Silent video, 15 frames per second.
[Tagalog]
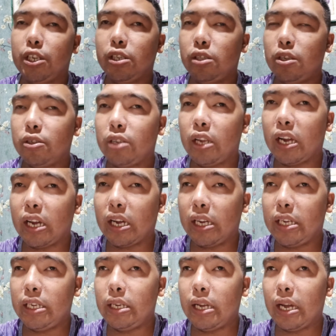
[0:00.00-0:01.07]
Shoutout nga
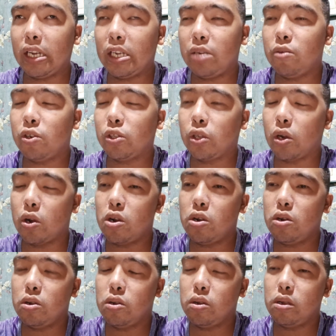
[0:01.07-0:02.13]
kay
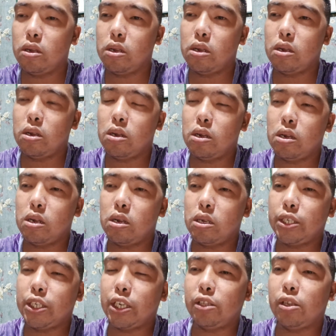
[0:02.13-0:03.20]
Kakimoto.
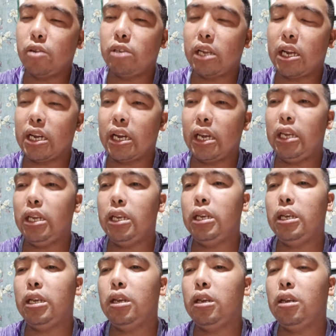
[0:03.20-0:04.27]
Shoutout nga kay
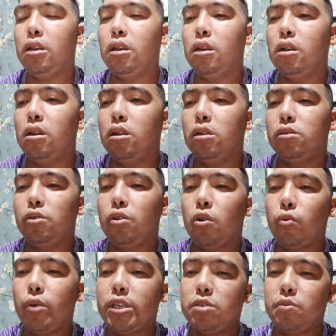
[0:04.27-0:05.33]

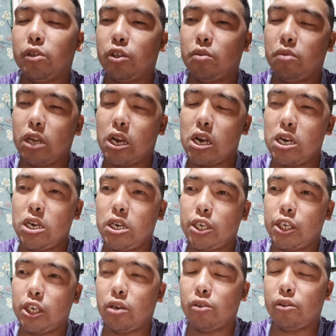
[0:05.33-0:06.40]
Doc Wings Motovlog.
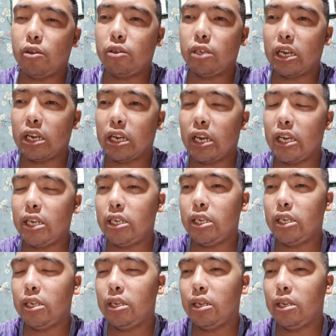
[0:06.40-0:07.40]
Shoutout nga kay